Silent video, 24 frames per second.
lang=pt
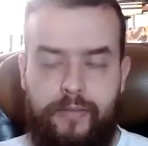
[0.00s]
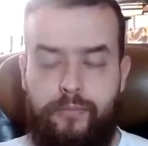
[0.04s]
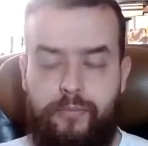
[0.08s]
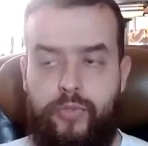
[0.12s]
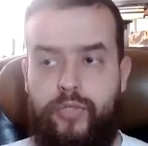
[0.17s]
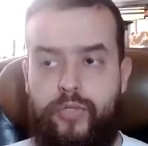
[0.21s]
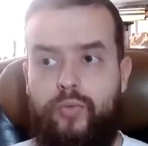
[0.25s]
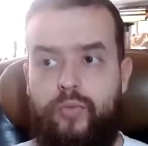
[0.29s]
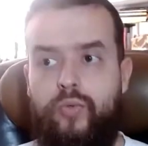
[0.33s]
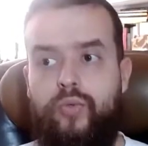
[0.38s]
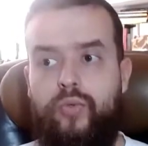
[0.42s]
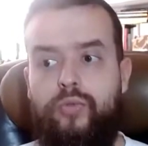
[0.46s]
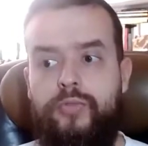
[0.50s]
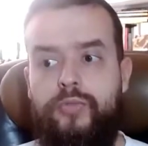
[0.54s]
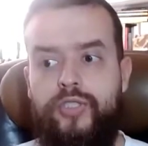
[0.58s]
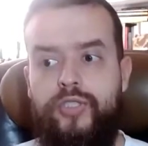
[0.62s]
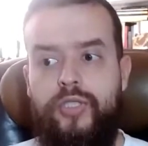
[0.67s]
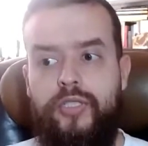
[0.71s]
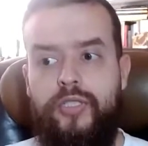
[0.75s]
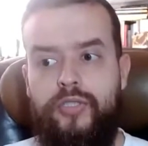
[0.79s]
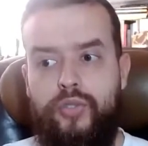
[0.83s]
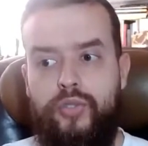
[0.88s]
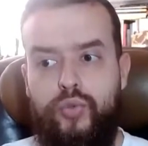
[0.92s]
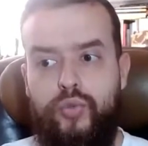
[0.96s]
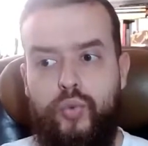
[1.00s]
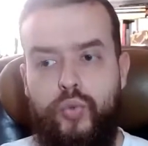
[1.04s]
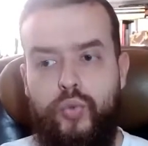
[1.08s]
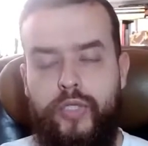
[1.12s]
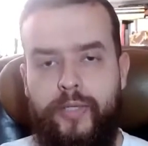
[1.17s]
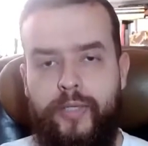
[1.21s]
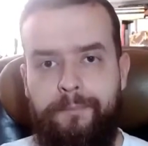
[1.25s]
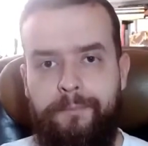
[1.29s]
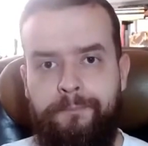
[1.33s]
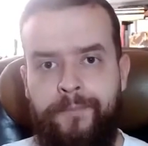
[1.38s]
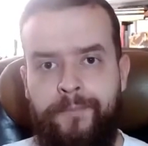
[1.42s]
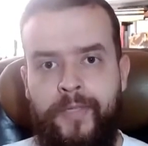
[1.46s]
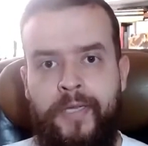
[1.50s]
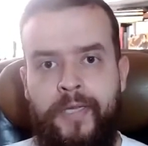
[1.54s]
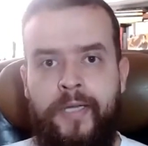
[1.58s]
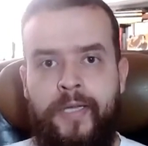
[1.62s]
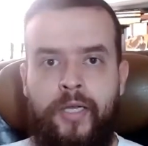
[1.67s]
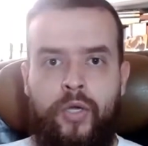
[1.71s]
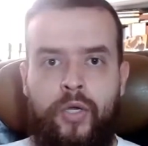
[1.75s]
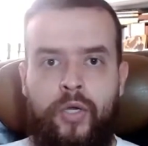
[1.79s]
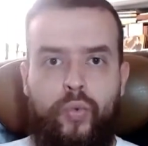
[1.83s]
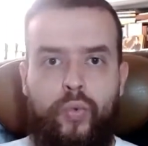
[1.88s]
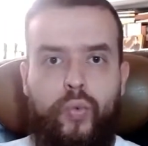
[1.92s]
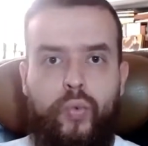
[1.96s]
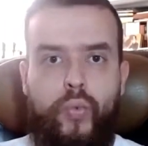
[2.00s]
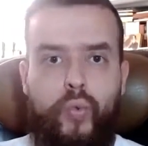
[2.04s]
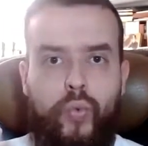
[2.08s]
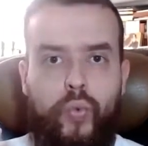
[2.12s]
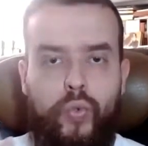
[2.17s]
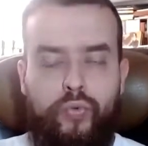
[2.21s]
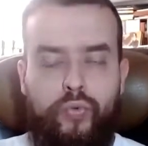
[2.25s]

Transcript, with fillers: Porque um clube de leitura, o, o,